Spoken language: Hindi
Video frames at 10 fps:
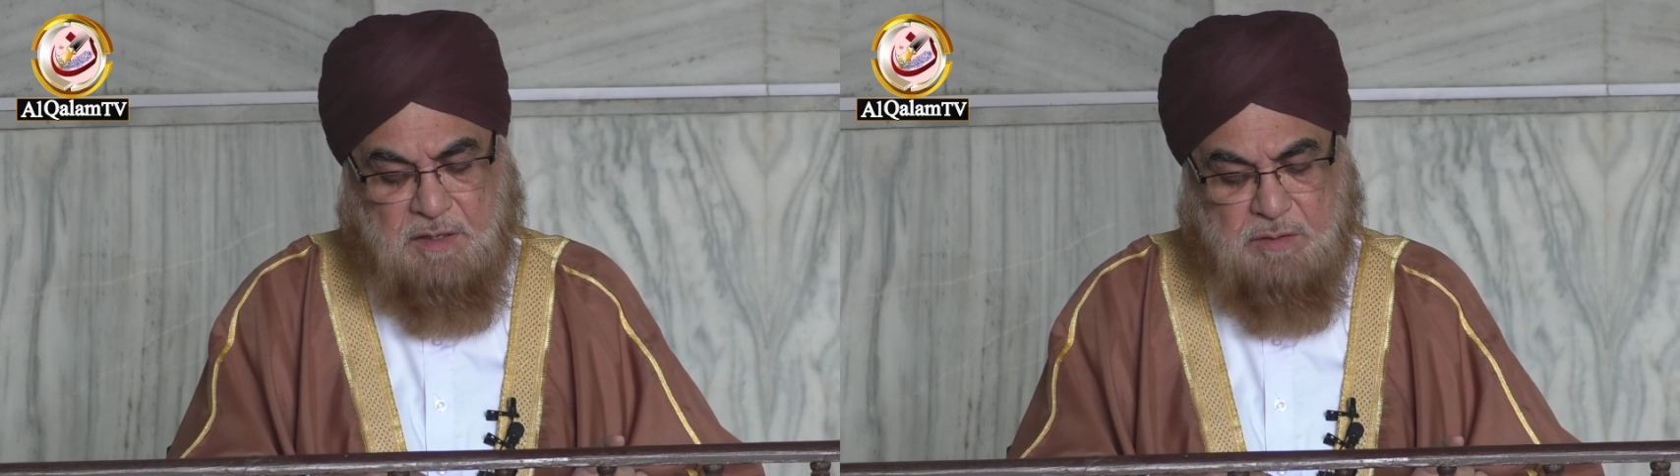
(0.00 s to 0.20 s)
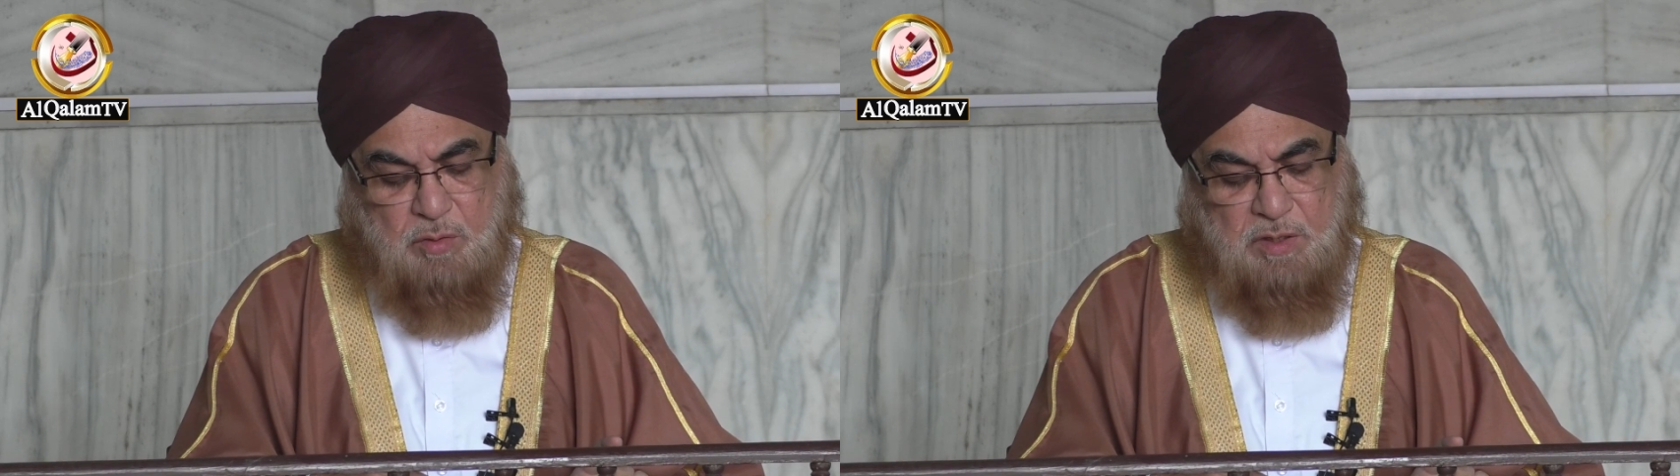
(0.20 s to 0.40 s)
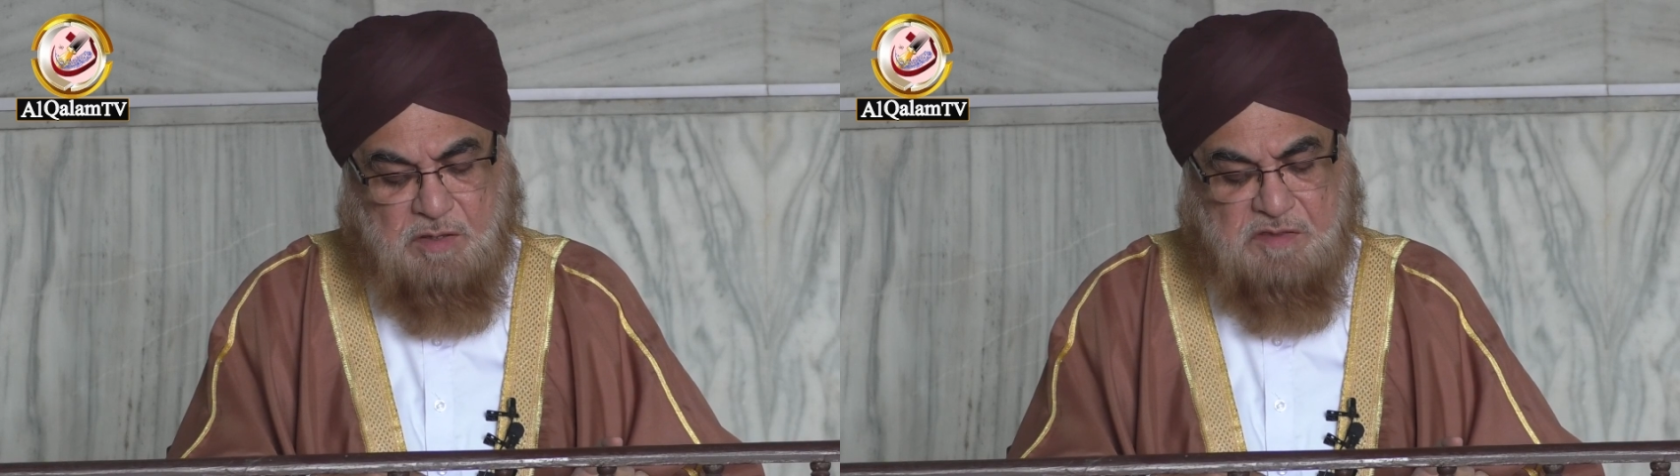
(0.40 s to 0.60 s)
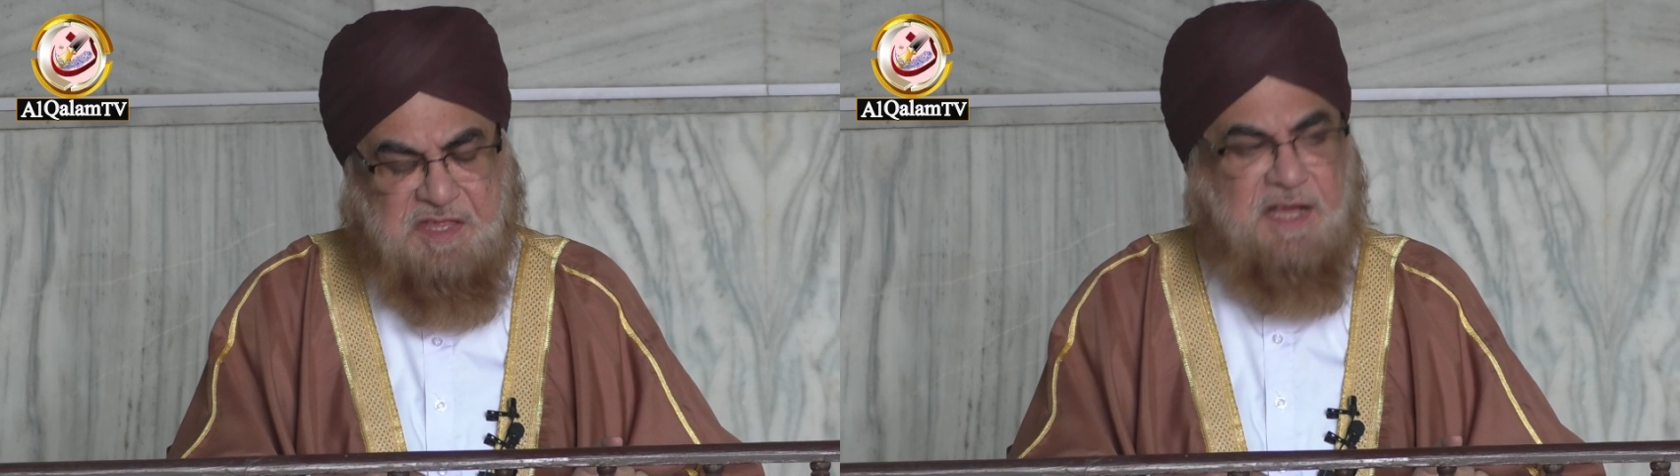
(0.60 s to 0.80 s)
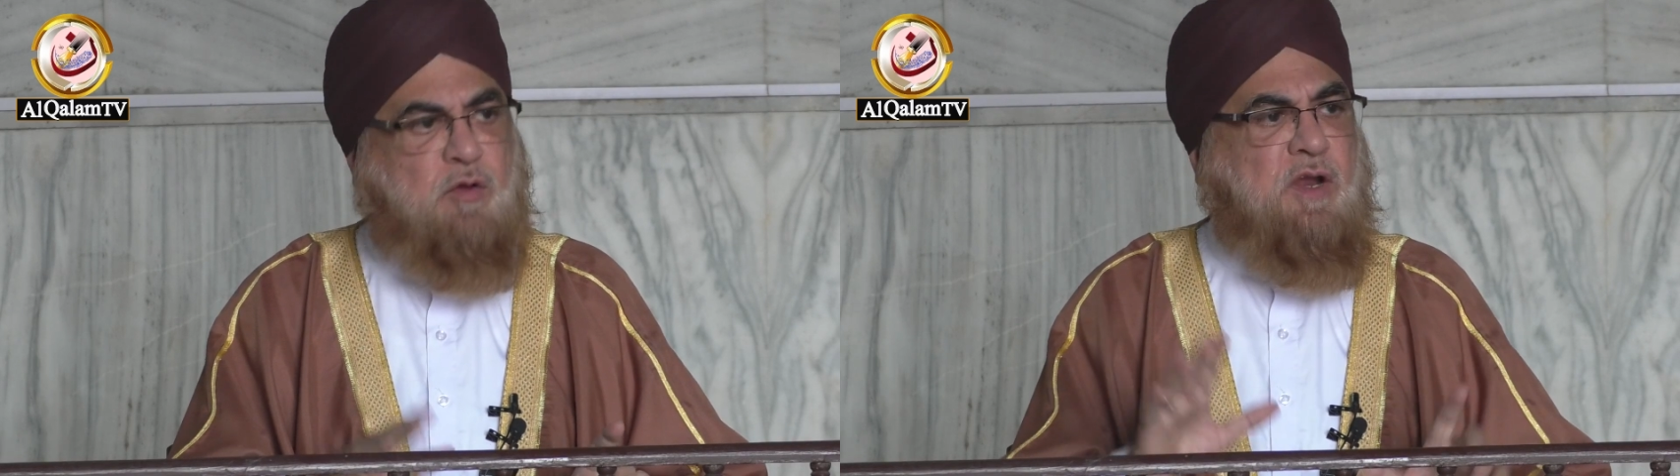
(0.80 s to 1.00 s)
ये तो एक
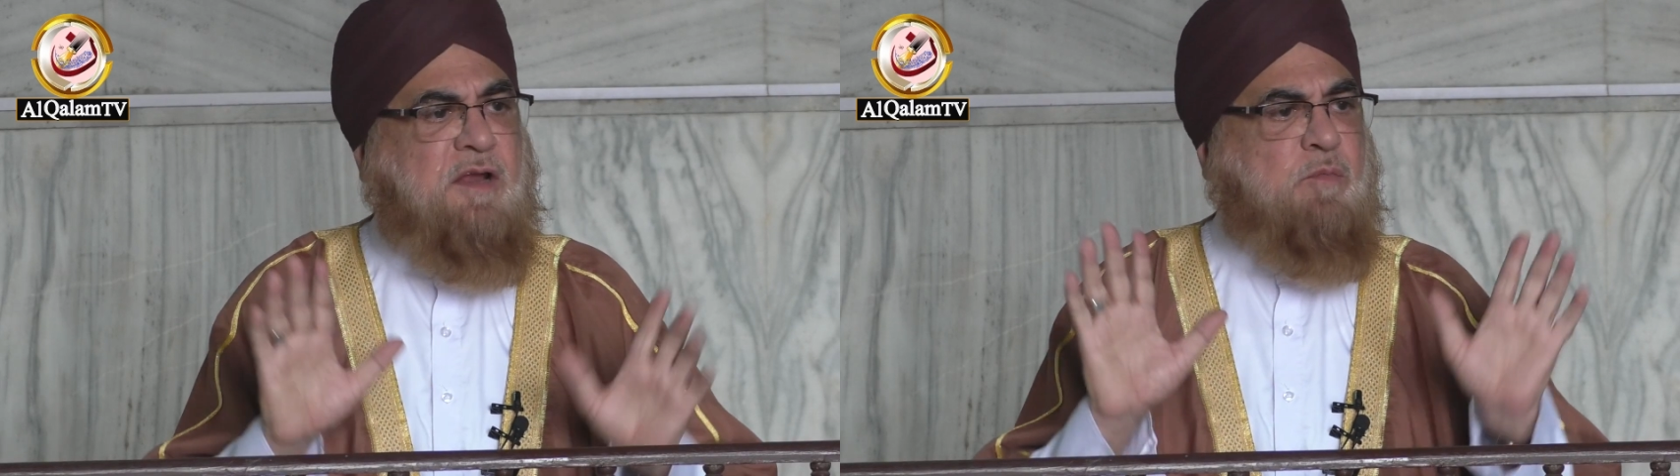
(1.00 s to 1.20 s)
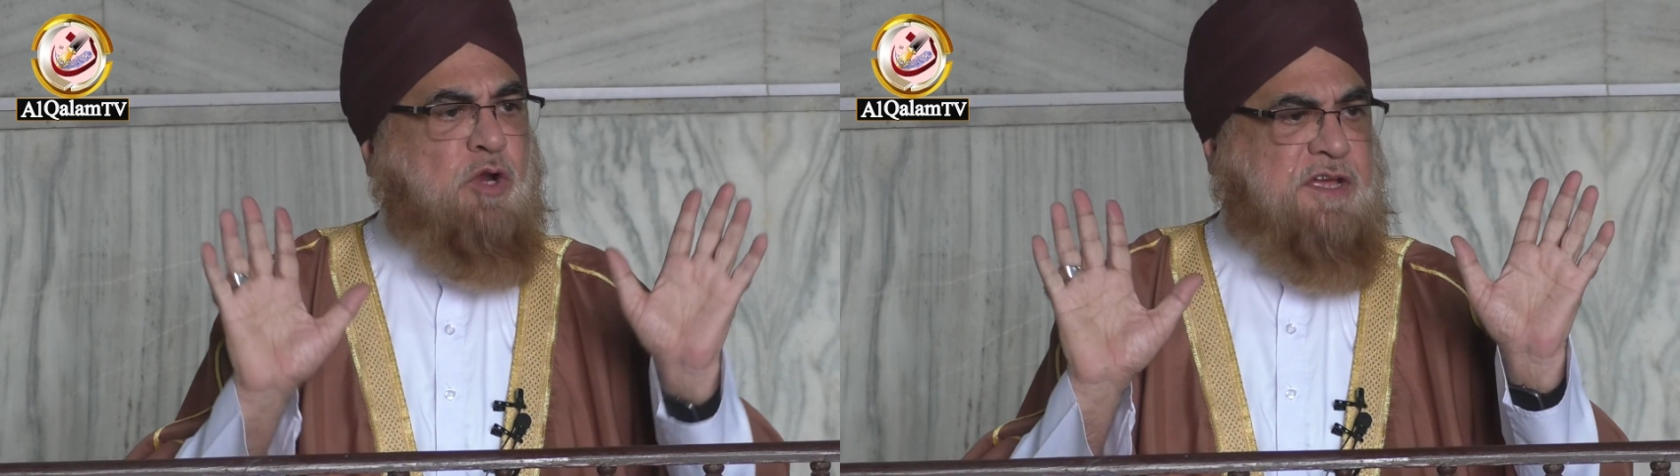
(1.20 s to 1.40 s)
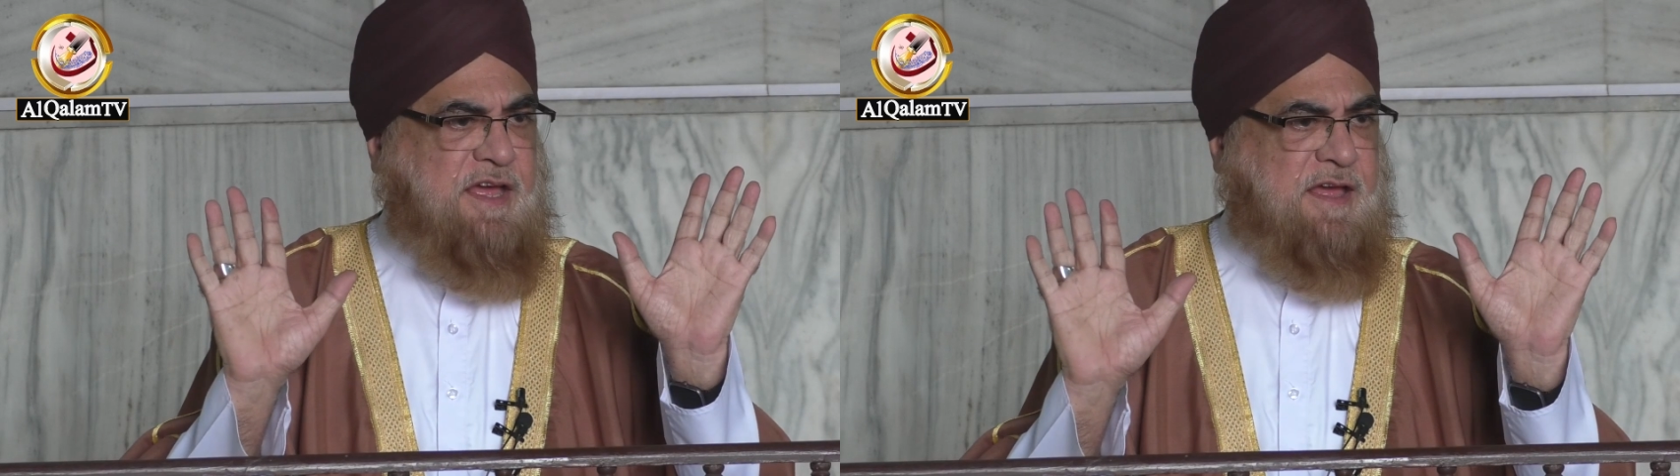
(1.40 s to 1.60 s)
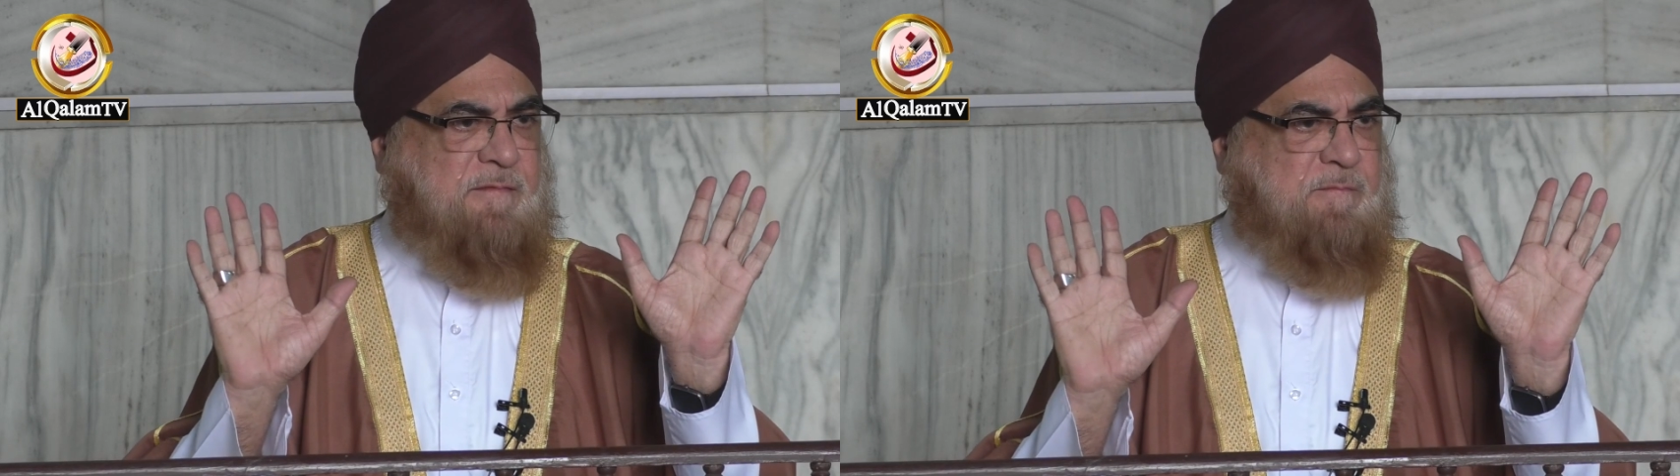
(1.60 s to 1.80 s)
सेकुलर मुल्क है